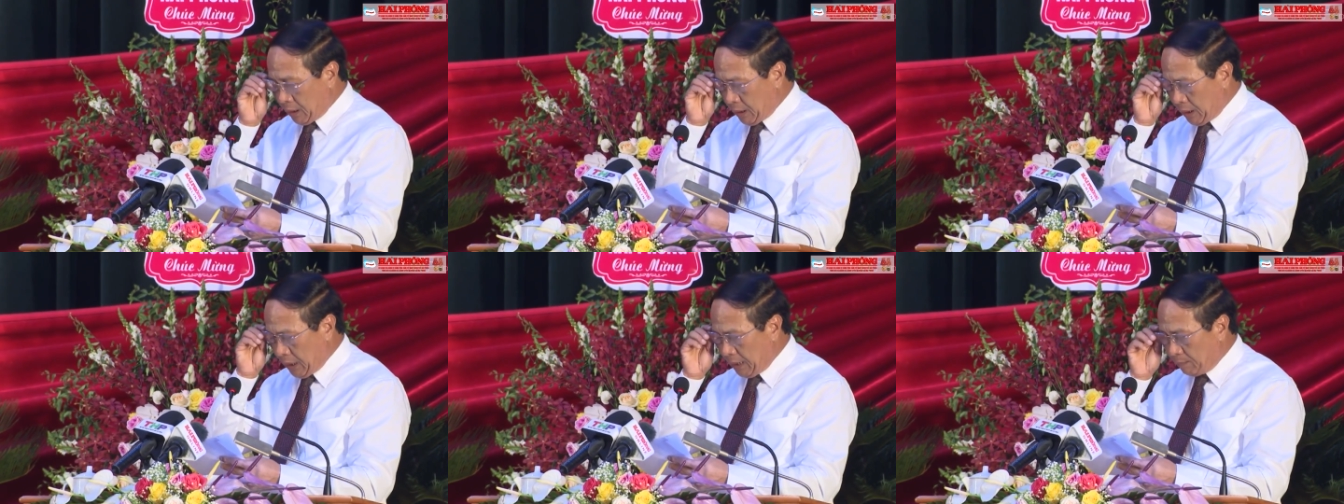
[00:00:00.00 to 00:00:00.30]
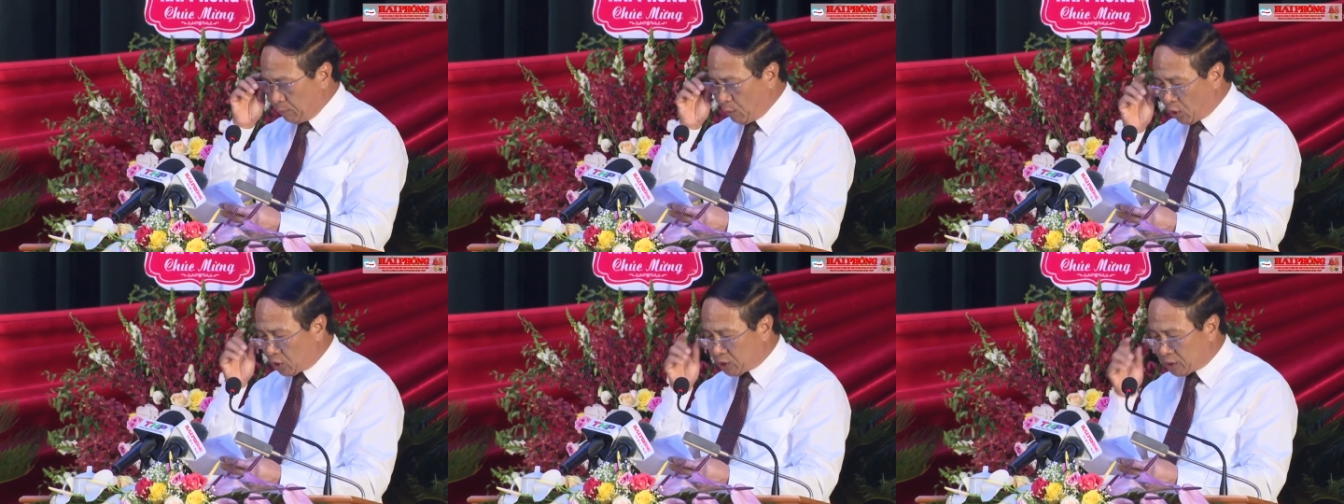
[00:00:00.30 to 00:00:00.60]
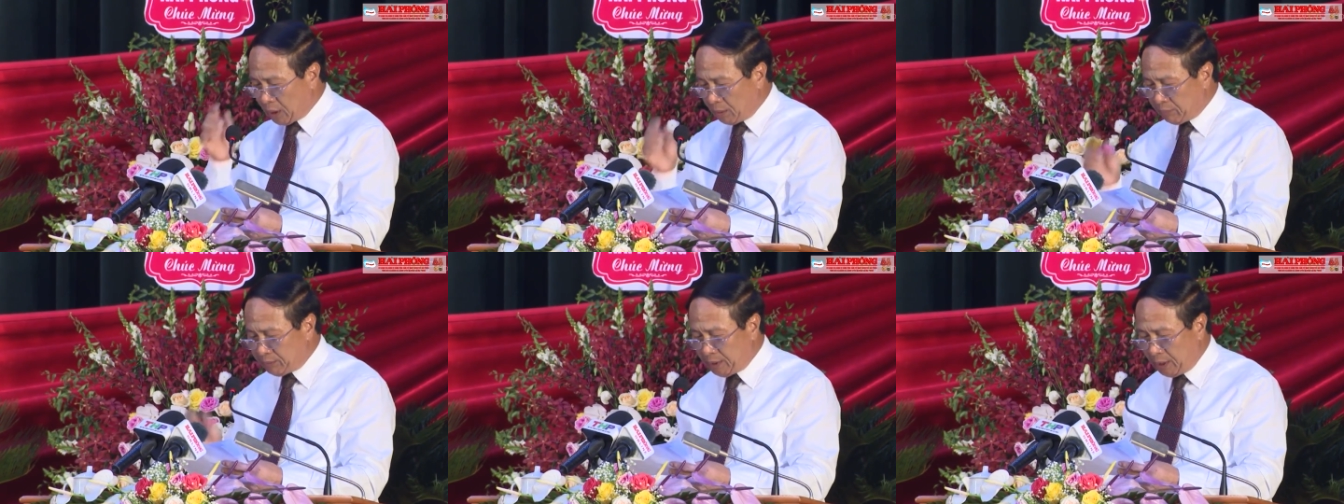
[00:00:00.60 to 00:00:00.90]
là một
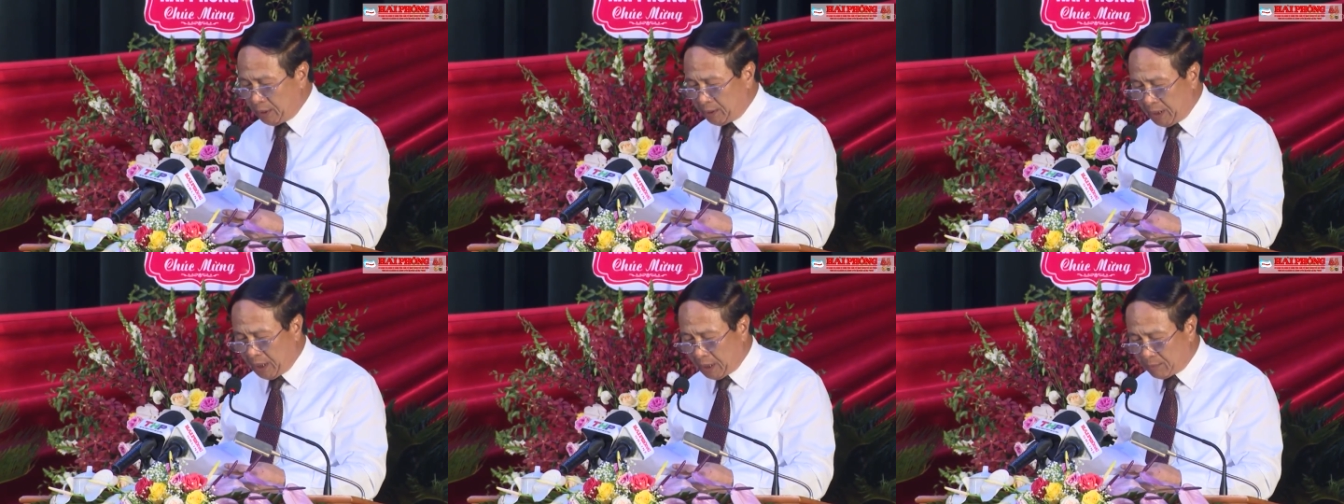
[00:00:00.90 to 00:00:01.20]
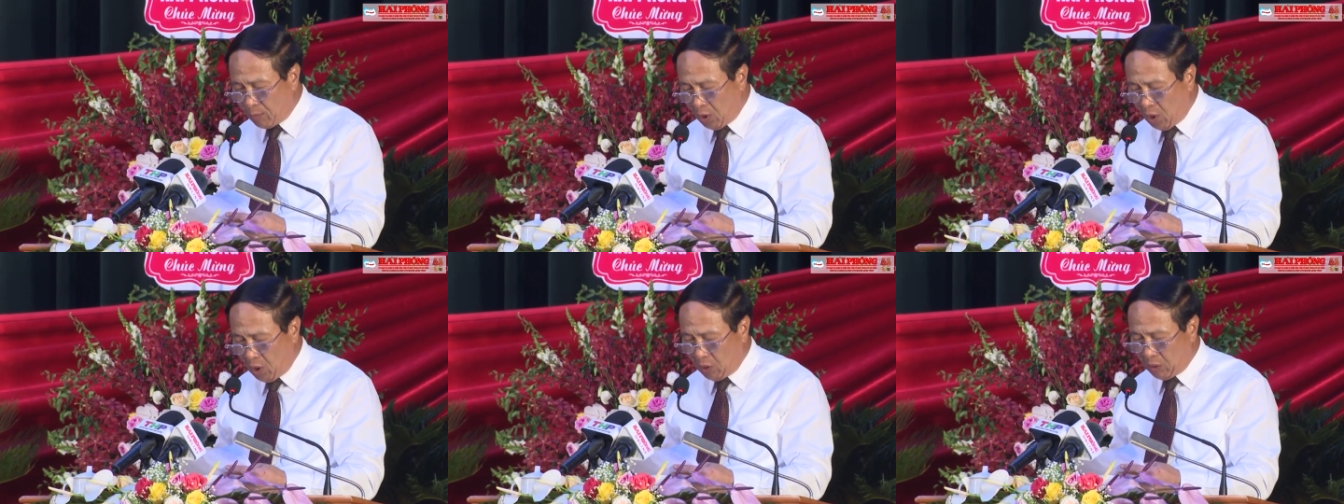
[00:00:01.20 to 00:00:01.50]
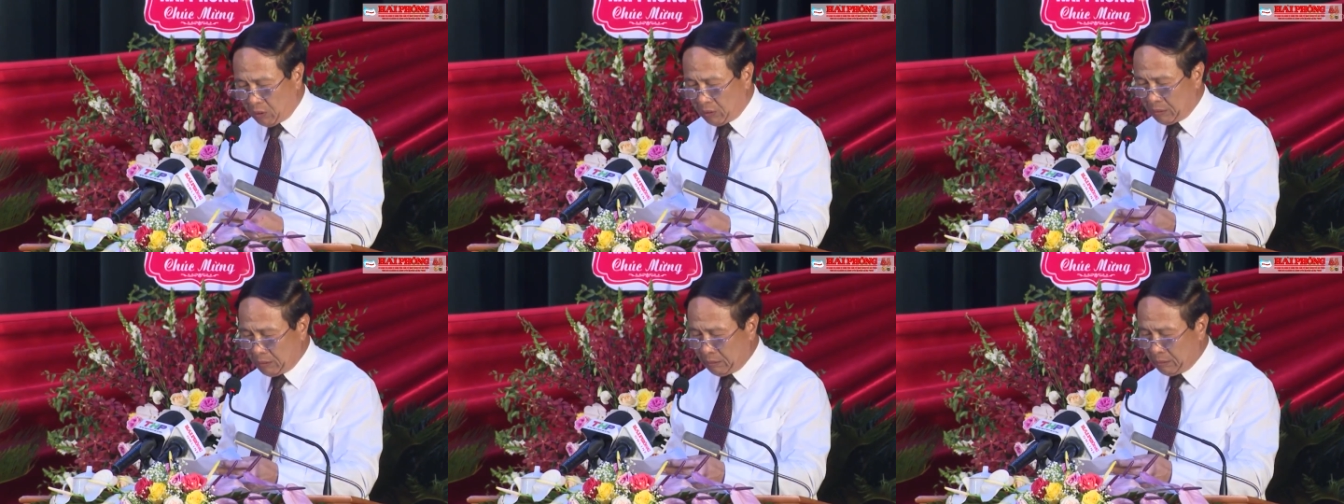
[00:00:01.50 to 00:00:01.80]
trong những đảng
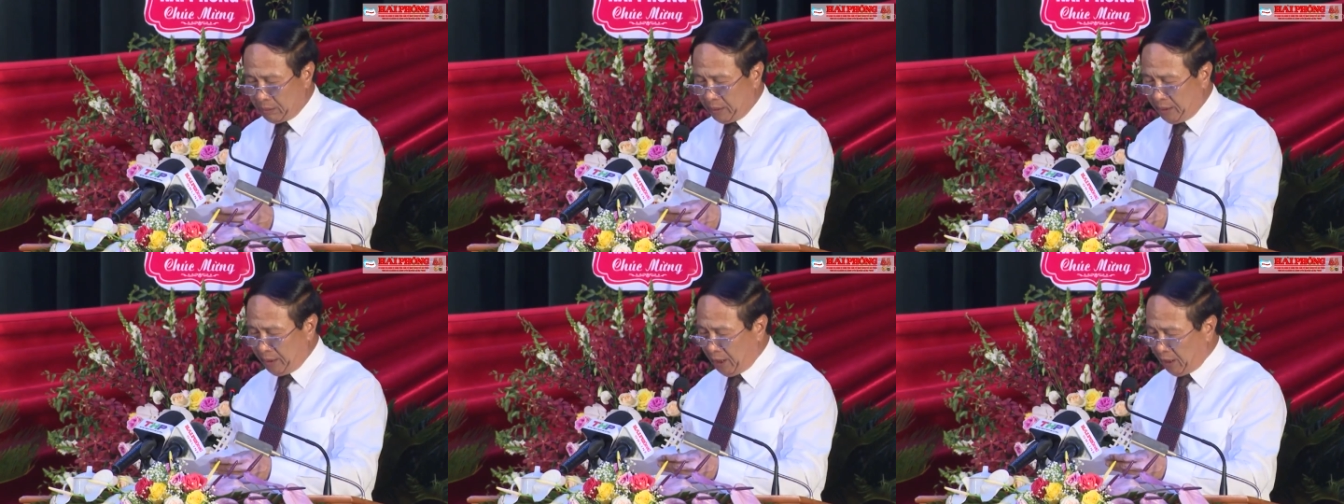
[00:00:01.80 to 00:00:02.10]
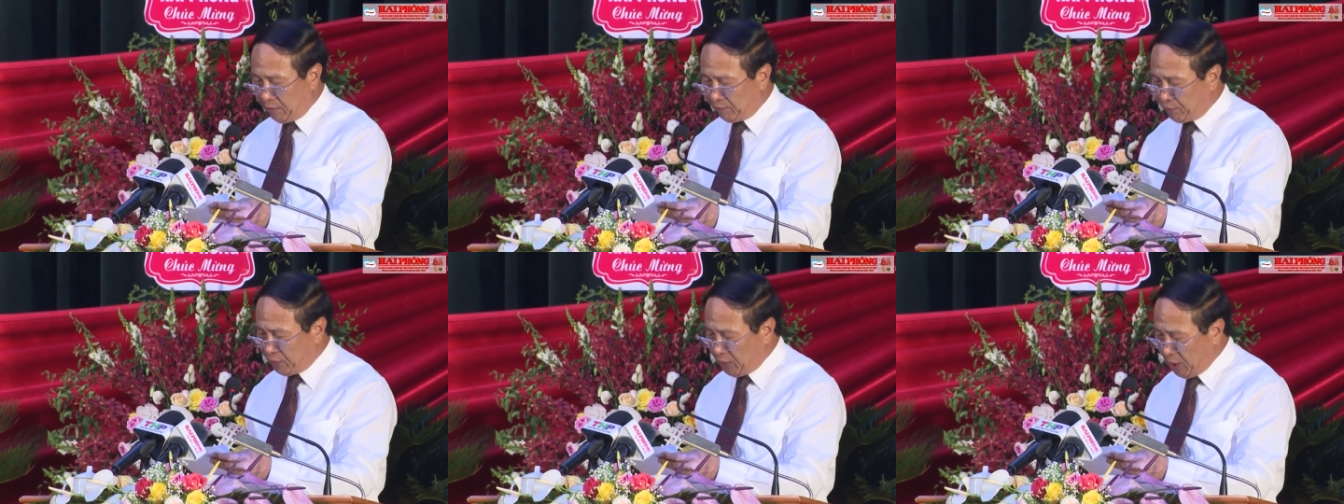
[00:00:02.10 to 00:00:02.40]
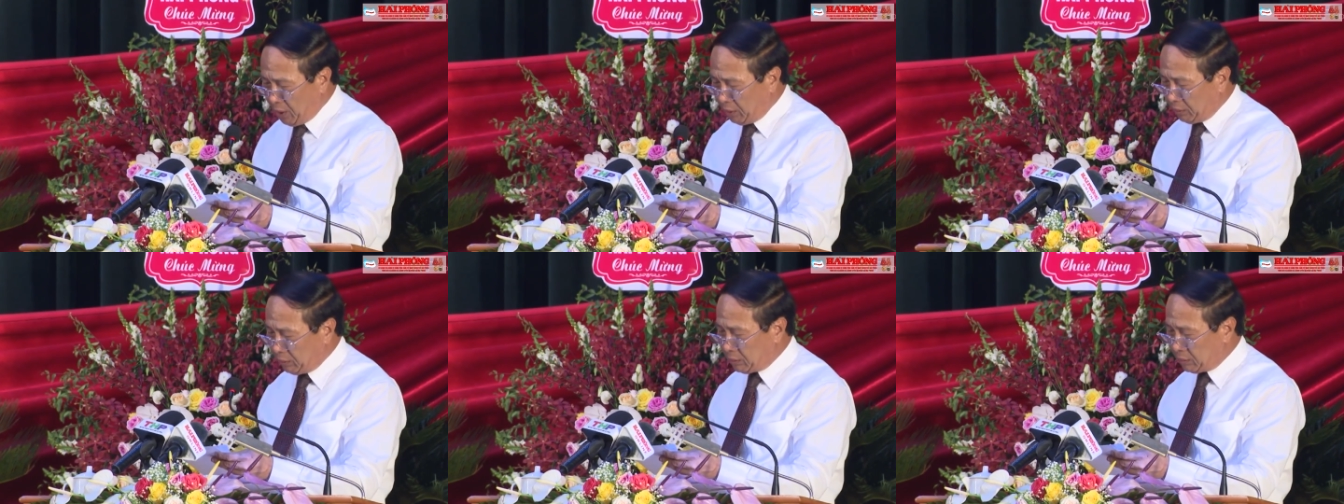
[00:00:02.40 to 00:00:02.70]
bộ địa
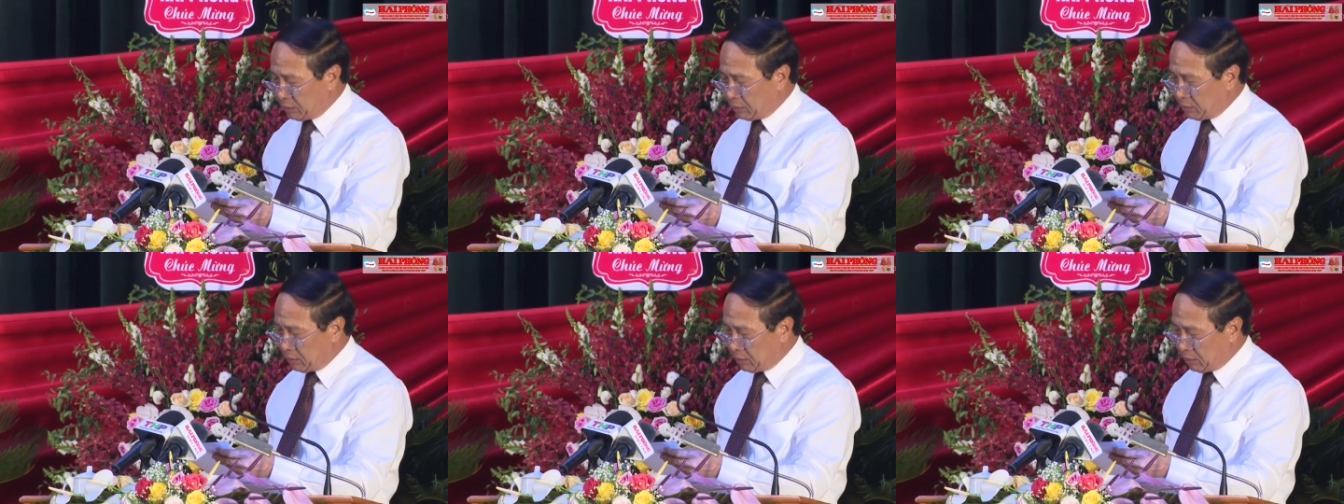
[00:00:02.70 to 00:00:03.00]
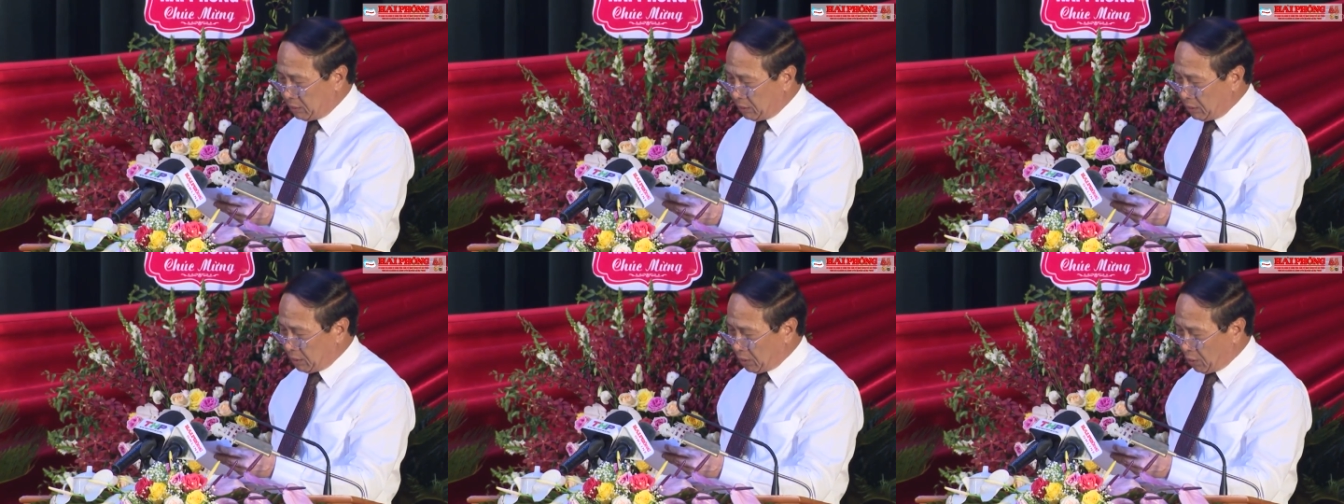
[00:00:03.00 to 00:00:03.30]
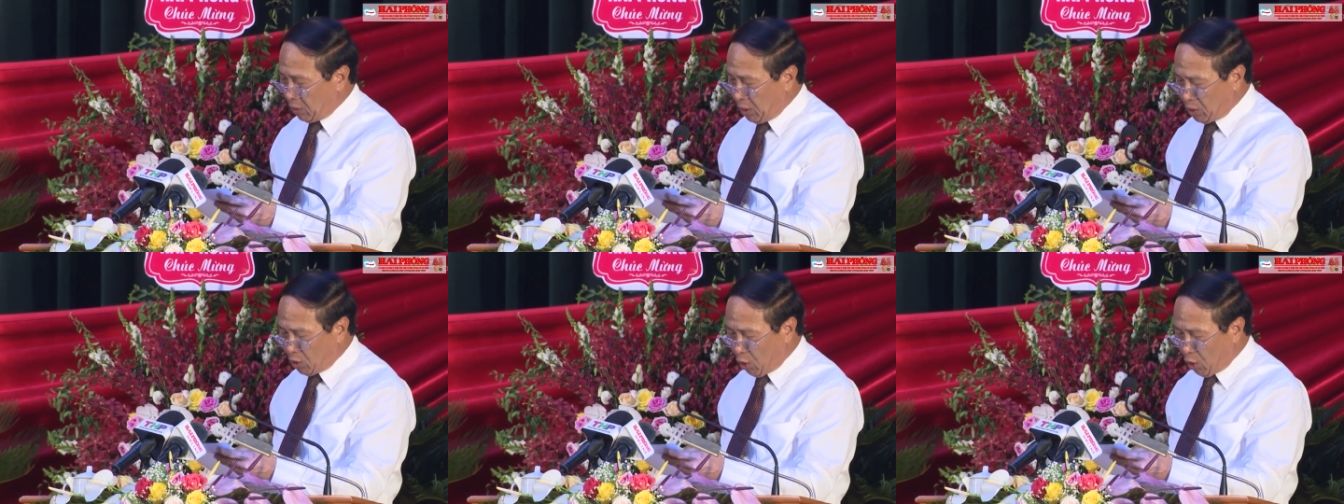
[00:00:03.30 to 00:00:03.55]
phương có